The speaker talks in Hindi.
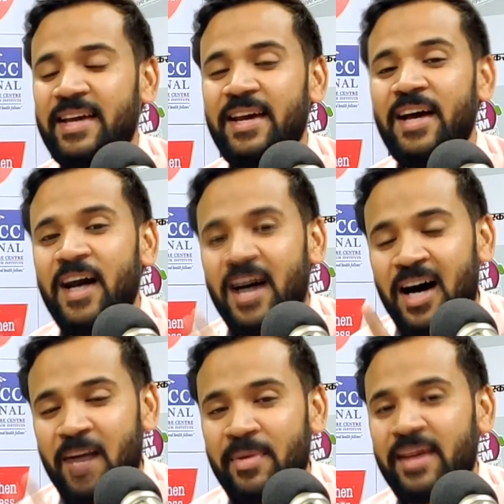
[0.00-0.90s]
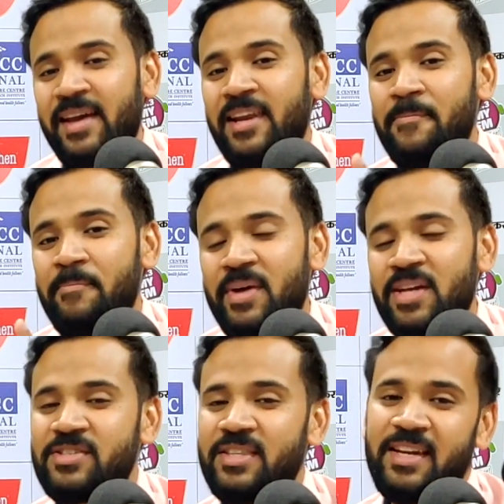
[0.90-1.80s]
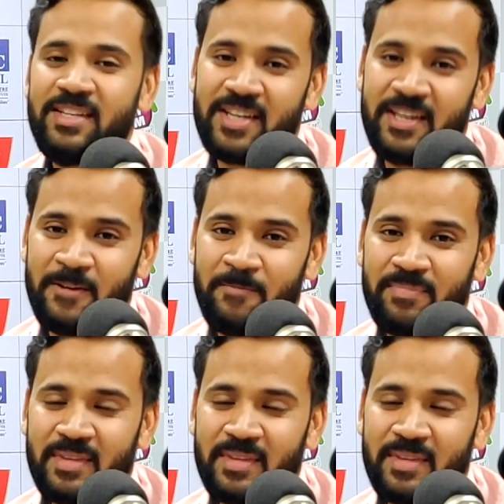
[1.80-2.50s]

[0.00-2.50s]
गया है हमें गहने बेच देने चाहिए